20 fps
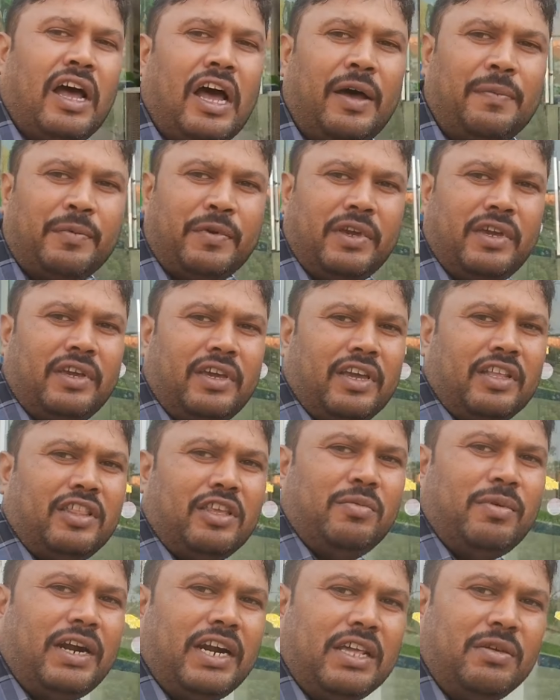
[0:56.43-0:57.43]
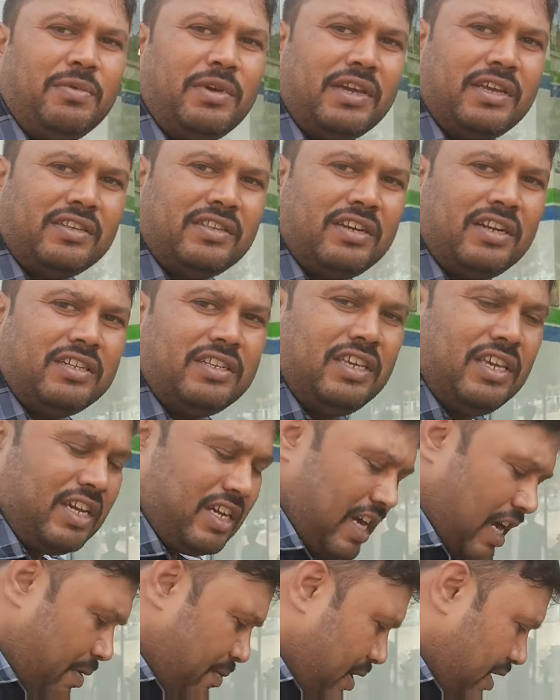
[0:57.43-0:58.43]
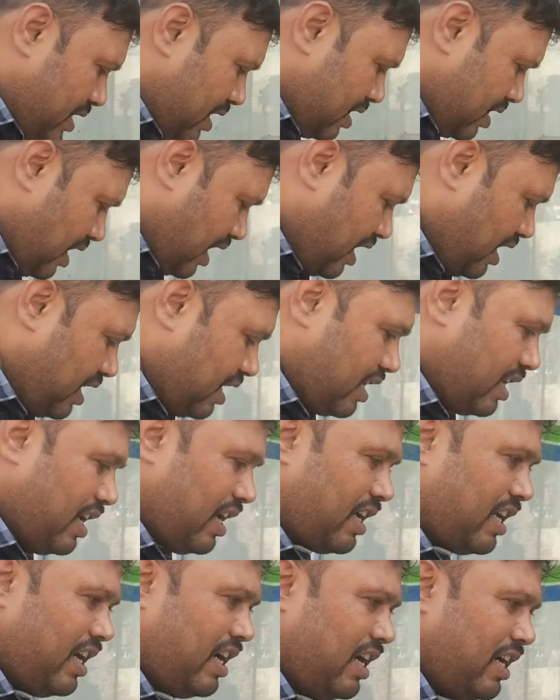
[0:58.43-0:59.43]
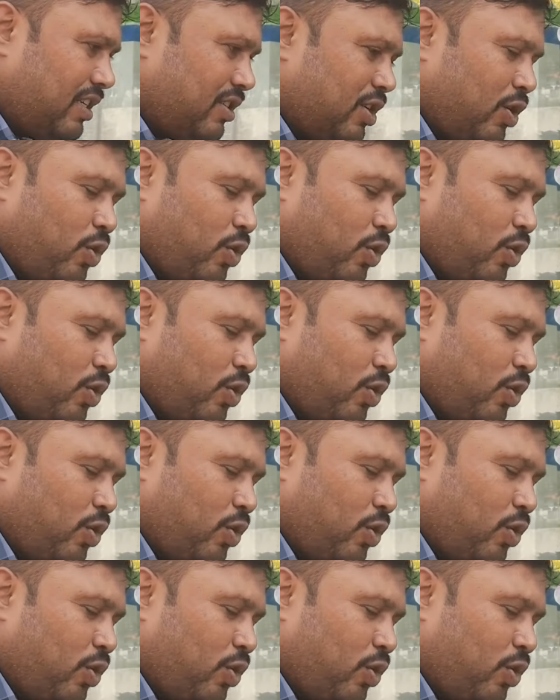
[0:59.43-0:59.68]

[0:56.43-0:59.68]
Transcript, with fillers: आपकी खेती बाड़ी में किस तरह से ये काम आ सकता है क्या क्या